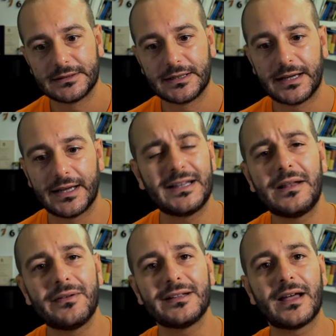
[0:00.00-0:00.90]
e di
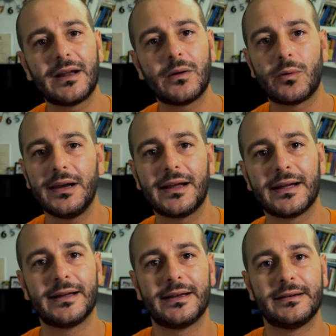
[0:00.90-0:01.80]
diventare quelli
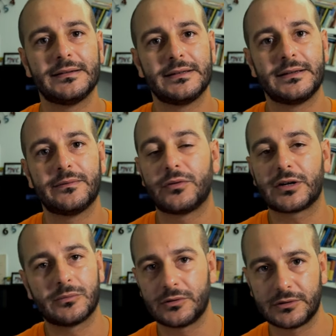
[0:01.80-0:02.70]
che
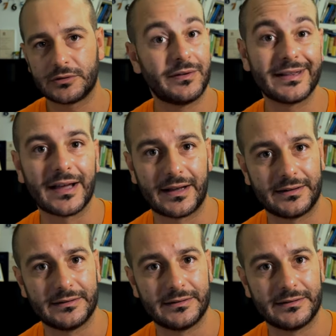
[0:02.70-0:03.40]
vorremmo diventare,